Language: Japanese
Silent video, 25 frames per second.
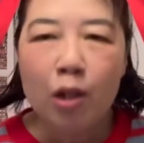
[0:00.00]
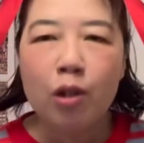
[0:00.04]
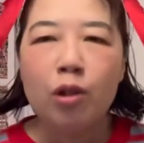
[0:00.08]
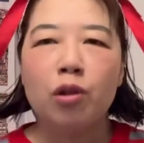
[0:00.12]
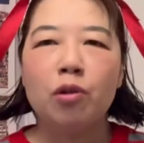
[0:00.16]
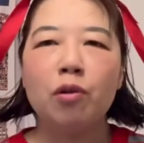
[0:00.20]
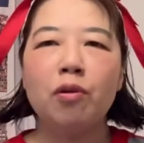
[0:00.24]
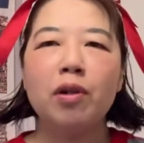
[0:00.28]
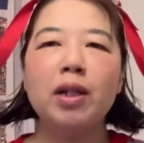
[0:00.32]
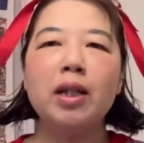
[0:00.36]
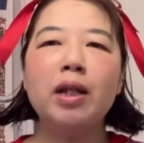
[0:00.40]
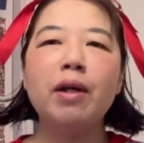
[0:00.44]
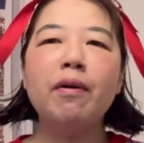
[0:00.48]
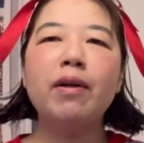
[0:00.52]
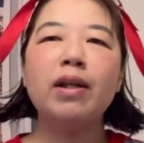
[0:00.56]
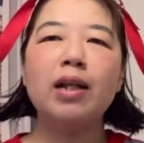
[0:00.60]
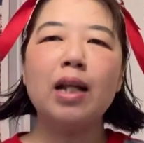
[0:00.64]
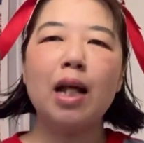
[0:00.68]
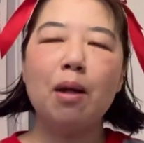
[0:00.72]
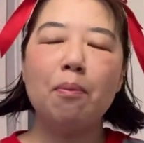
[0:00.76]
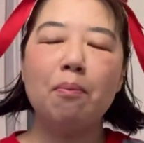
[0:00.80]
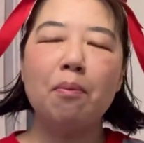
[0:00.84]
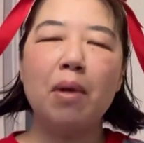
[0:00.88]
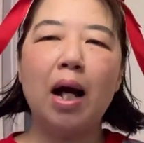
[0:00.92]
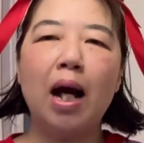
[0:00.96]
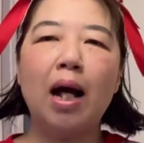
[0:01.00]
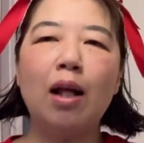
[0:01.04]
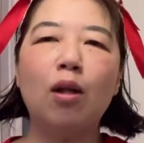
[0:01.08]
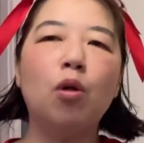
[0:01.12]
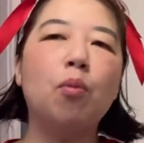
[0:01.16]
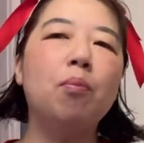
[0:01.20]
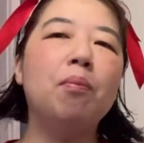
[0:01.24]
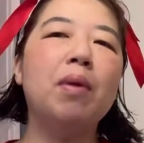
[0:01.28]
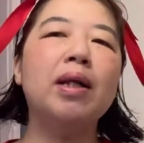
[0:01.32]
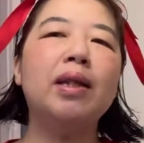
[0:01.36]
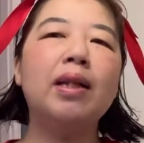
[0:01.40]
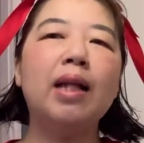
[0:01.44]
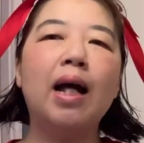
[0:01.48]
それではね、あ
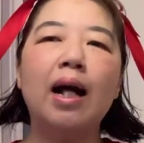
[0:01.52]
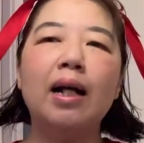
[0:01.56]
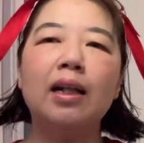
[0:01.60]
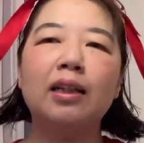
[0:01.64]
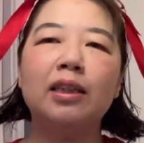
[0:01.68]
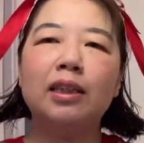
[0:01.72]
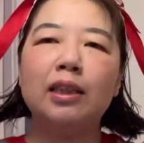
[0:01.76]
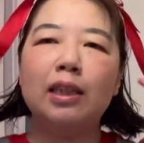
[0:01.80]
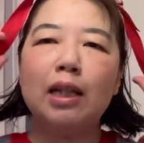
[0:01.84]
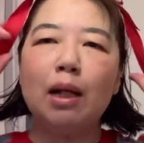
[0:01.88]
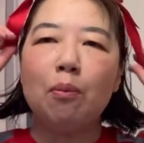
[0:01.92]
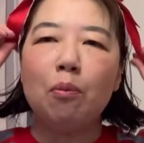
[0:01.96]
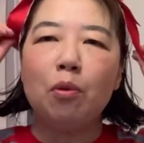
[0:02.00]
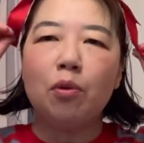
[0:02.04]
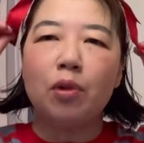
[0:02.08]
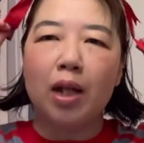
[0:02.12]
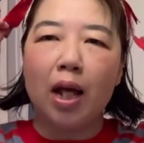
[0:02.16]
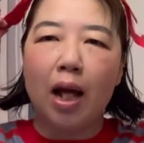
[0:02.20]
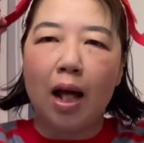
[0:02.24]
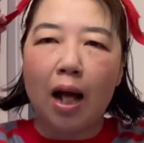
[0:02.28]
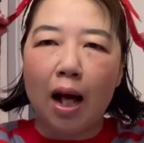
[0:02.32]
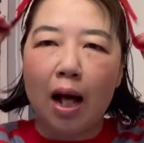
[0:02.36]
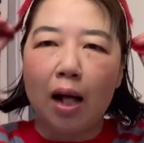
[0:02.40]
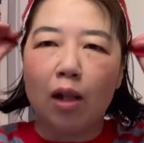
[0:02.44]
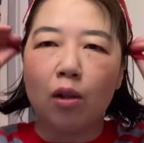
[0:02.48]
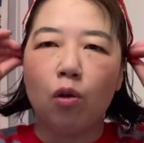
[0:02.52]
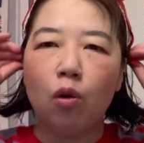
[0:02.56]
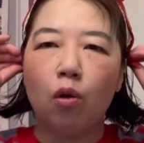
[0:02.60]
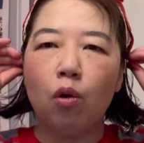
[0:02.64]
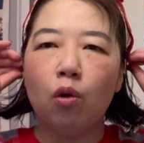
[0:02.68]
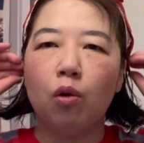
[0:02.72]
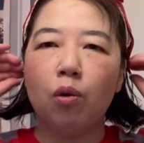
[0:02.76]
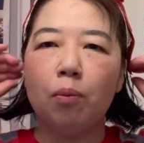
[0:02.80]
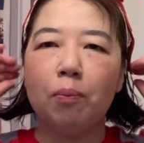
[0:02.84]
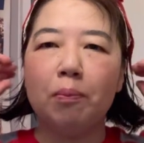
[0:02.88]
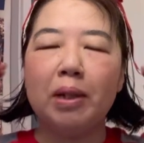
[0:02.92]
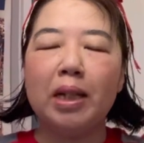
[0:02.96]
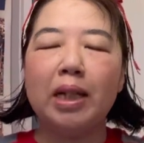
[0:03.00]
の、また明日もね、あ
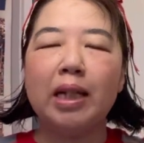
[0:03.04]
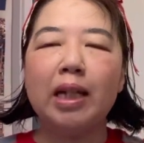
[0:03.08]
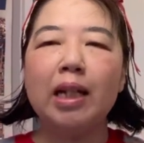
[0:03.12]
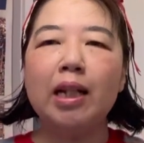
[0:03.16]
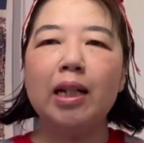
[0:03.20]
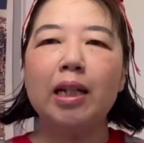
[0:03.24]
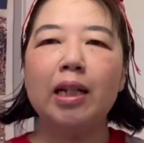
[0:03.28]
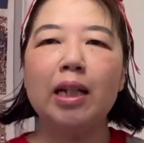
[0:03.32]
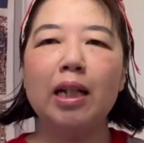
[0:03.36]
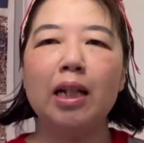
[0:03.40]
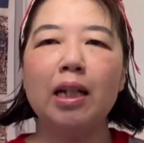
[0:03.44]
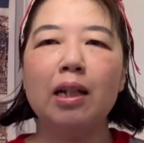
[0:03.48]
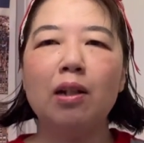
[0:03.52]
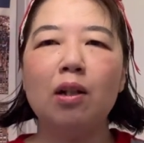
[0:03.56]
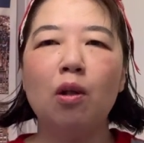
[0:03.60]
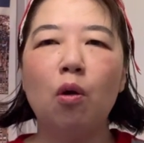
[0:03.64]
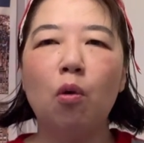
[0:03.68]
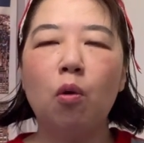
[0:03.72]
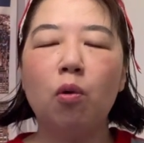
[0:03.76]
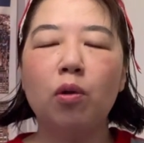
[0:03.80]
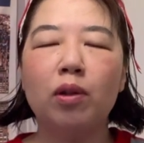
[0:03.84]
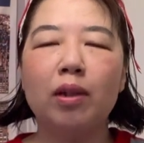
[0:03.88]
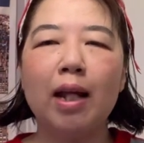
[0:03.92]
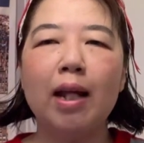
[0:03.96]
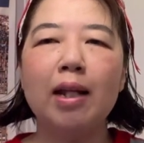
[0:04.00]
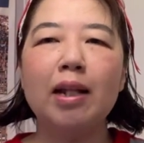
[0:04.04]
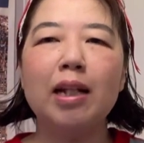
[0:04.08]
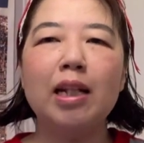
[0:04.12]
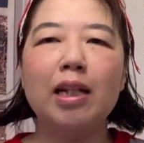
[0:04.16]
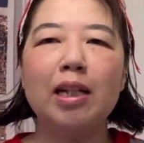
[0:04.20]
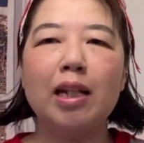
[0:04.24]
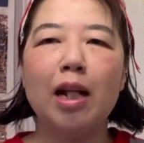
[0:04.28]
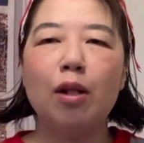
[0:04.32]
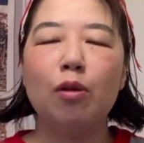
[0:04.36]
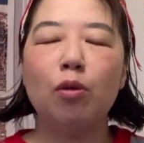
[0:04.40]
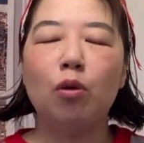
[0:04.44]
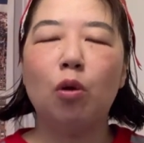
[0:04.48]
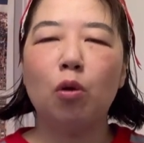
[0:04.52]
の、見切り品を手に
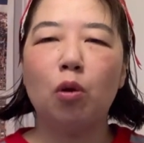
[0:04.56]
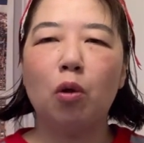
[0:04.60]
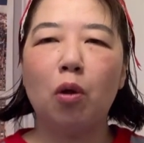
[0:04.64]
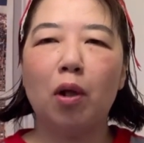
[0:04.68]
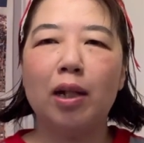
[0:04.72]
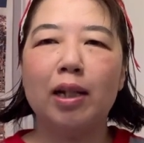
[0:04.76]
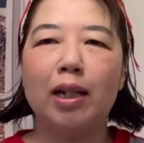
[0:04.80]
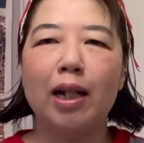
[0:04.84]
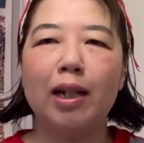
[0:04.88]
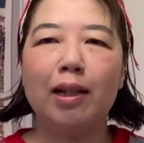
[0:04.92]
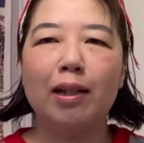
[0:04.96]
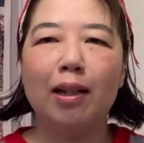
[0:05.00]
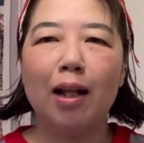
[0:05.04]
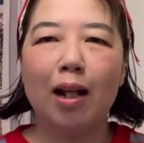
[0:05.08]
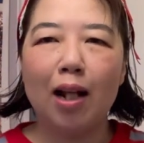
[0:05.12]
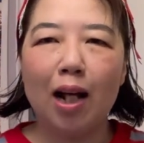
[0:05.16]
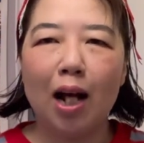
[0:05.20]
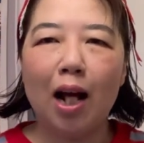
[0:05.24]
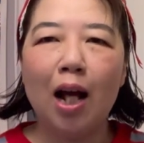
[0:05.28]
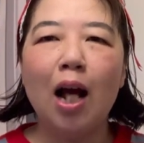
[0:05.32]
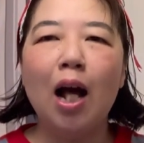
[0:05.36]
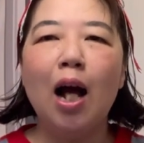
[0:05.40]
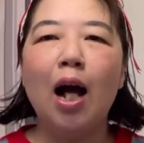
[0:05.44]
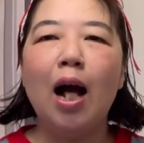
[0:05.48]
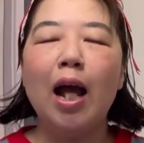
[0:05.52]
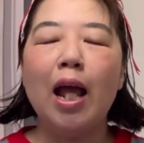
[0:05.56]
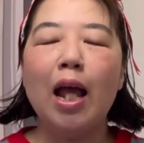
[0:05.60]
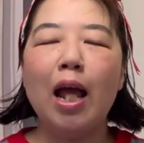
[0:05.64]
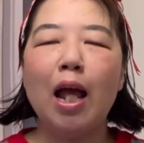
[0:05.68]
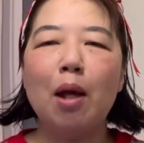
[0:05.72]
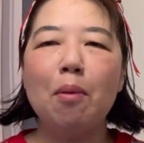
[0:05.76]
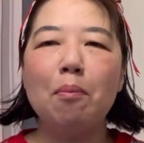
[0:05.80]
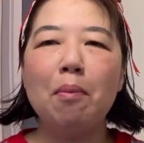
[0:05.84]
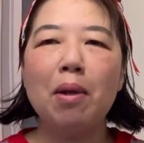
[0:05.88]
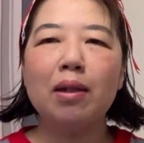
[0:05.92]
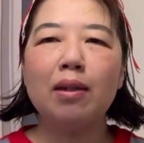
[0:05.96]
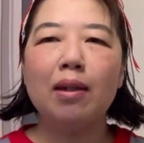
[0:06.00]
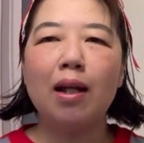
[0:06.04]
入れることができたら、
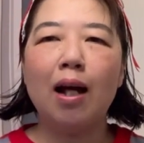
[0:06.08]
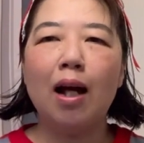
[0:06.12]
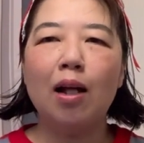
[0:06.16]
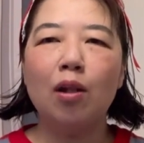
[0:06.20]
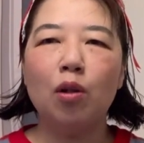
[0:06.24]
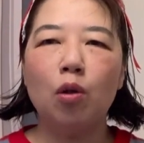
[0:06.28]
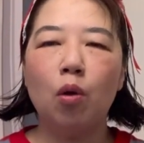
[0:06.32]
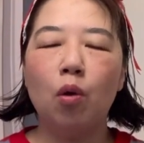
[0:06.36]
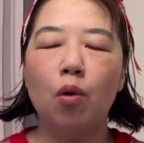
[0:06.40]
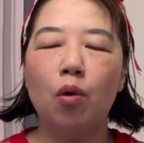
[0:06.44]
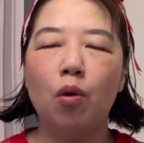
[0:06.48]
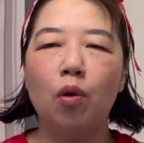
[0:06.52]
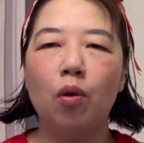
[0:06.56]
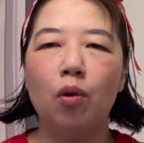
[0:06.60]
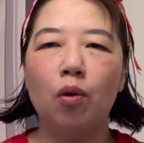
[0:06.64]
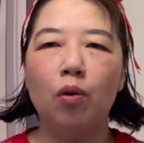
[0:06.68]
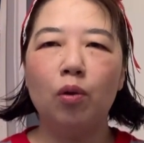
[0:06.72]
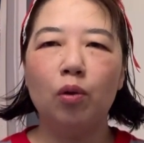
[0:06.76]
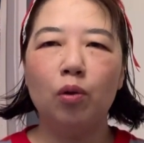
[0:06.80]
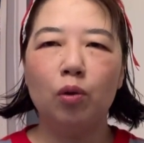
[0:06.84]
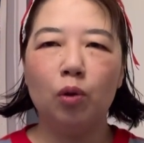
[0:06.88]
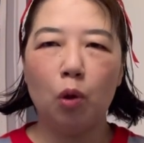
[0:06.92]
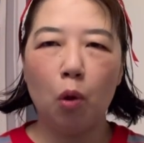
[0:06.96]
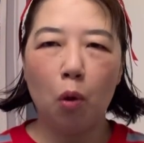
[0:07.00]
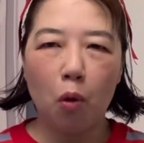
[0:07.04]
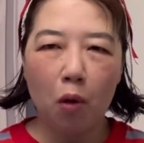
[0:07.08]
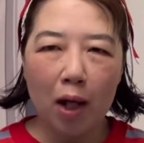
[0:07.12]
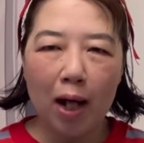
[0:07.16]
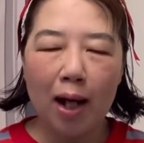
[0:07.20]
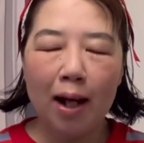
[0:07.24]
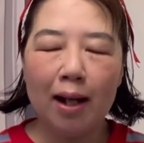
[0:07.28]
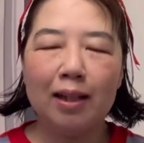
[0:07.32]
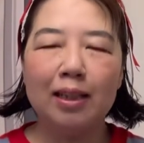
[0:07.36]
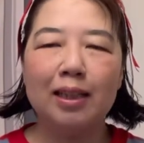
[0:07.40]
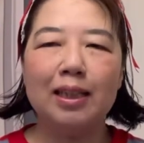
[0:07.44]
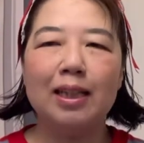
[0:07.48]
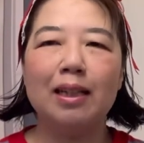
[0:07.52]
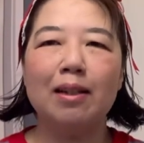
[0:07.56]
えー、またあの、動画
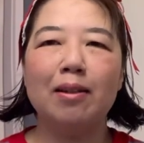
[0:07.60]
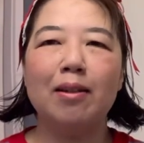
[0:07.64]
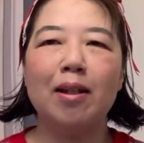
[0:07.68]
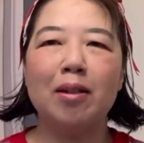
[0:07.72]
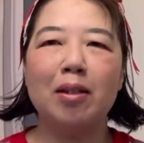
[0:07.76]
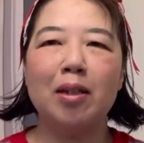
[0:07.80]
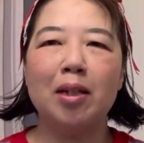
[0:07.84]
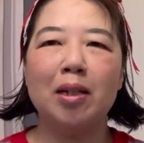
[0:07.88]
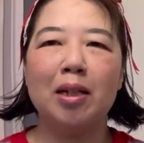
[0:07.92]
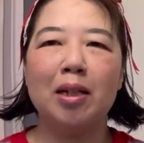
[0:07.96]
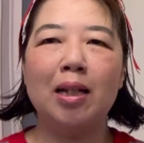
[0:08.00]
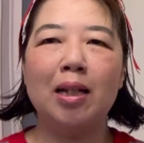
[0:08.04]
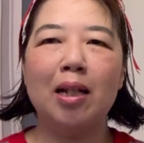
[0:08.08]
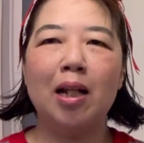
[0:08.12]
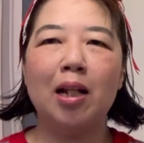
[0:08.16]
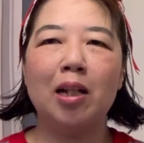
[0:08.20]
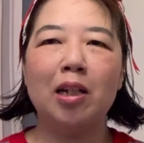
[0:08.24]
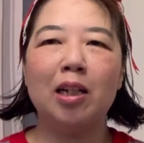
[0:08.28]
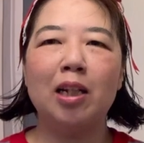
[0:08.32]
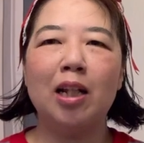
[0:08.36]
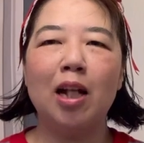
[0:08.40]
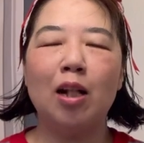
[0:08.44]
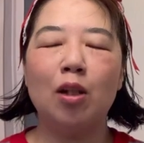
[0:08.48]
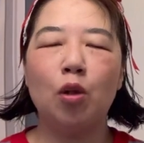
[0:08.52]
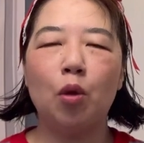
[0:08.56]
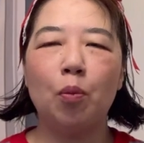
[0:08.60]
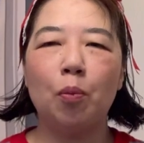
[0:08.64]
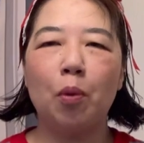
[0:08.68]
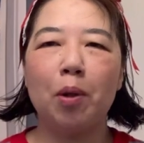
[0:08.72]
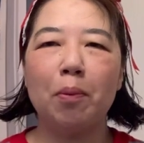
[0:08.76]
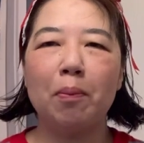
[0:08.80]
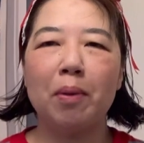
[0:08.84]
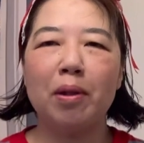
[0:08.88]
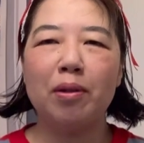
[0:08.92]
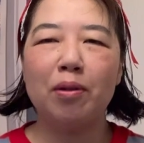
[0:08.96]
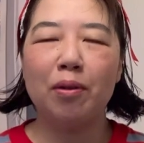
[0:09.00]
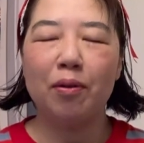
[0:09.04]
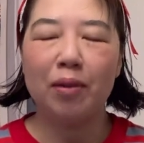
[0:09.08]
配信させただきたいと思い
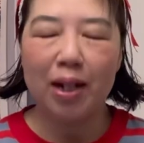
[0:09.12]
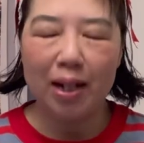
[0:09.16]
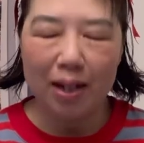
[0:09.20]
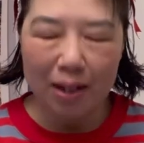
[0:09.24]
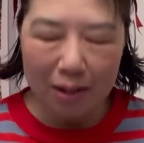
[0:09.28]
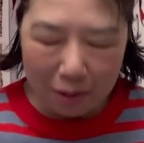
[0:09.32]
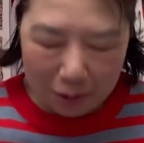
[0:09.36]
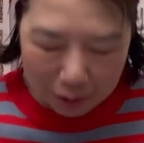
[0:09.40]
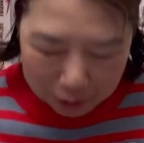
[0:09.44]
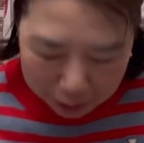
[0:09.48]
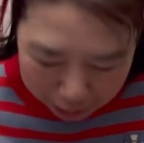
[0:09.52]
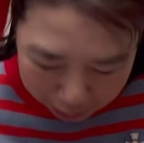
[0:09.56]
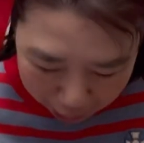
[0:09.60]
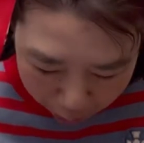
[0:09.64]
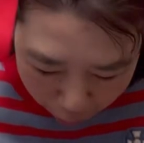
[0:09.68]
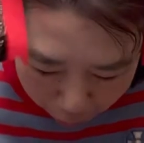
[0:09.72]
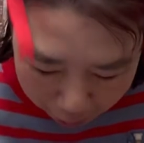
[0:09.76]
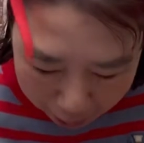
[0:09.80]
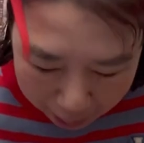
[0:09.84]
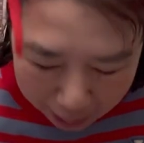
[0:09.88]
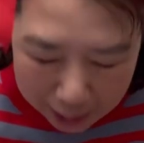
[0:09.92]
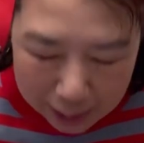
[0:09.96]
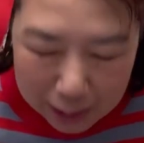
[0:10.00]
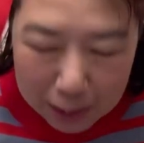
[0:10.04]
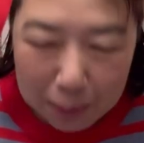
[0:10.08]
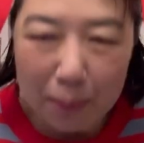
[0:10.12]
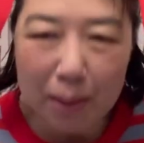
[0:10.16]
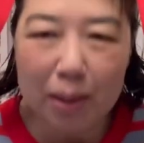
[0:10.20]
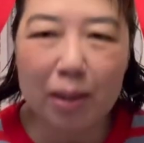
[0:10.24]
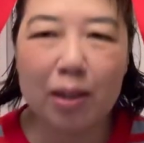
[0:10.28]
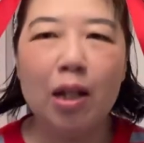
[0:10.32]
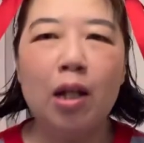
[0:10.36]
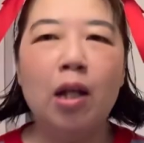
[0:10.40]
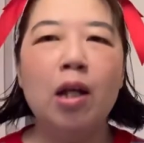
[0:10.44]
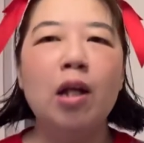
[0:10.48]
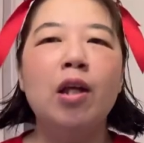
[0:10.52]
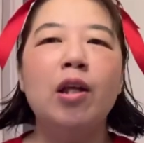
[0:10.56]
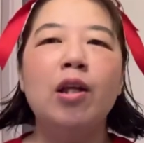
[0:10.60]
ますので、よろしくお願いしま
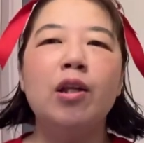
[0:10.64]
す。